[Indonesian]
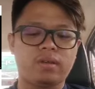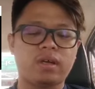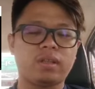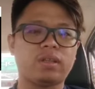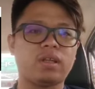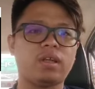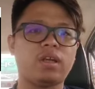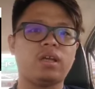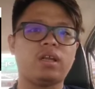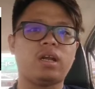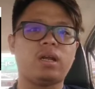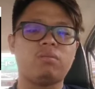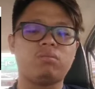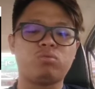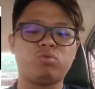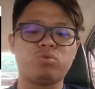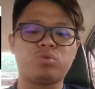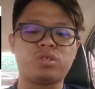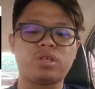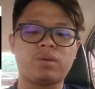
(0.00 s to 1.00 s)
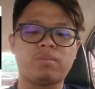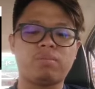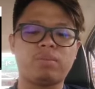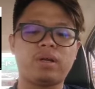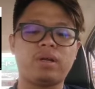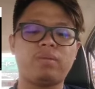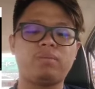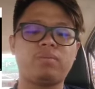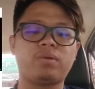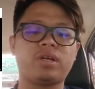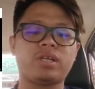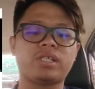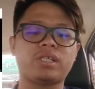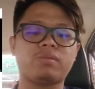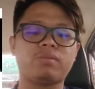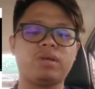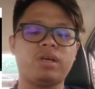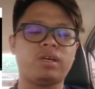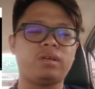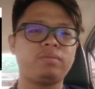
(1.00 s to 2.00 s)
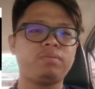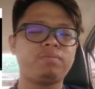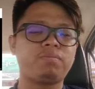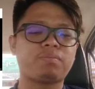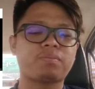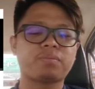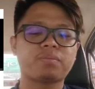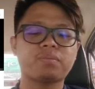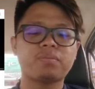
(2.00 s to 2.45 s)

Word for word: katanya dalam ucapan peresmian